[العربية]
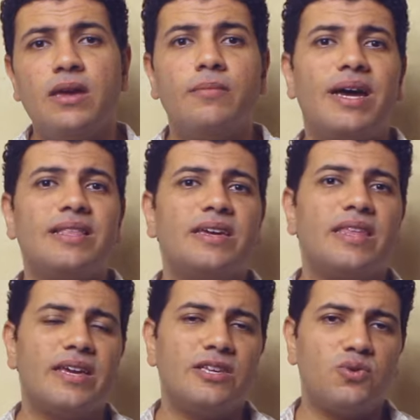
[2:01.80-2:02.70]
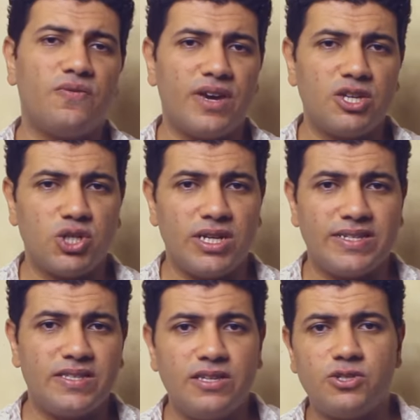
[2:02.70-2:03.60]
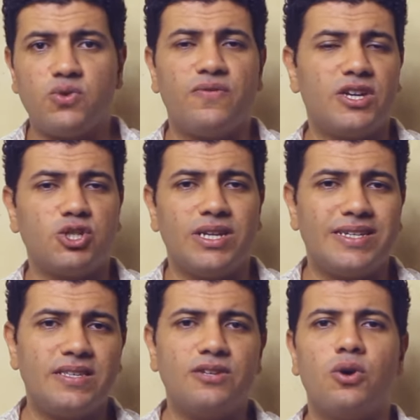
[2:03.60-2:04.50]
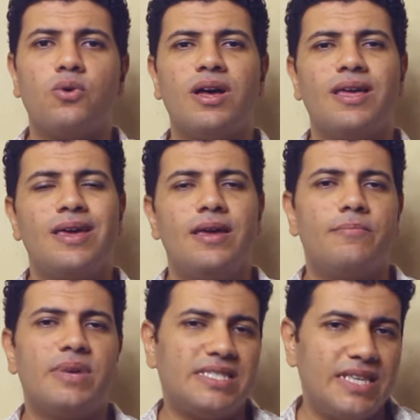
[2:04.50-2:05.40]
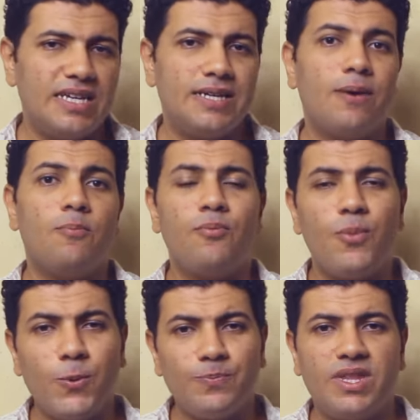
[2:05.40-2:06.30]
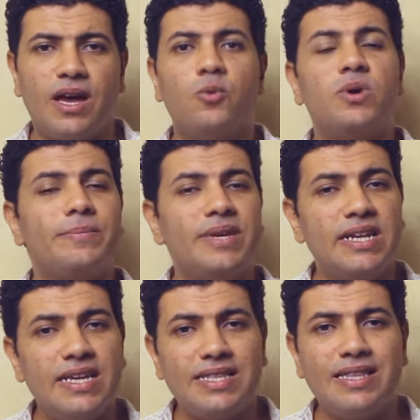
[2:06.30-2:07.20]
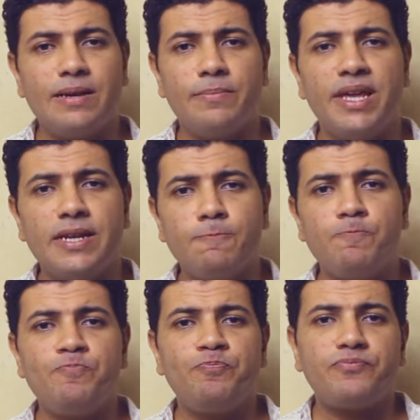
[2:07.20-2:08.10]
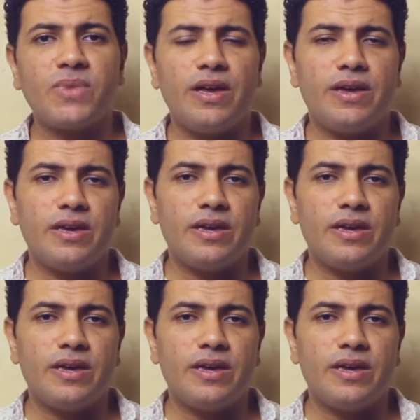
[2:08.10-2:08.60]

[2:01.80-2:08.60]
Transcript: بعد كده جه سوفاج الكسير سوفاج الكسير هو مزيج ممتع وجميل جدا من آه،